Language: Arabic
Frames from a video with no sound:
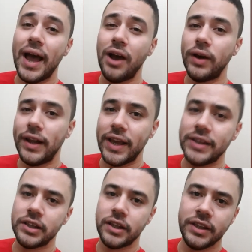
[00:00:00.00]
او
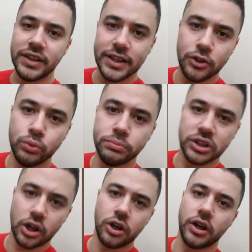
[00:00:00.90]
قلقان ان اللينك ده يكون
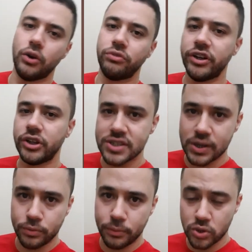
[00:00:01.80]
متهكر او فيروس
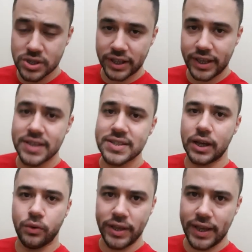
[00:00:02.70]
او يبوظ لك
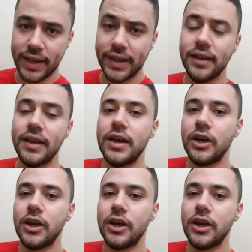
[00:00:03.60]
جهازك او اي حاجه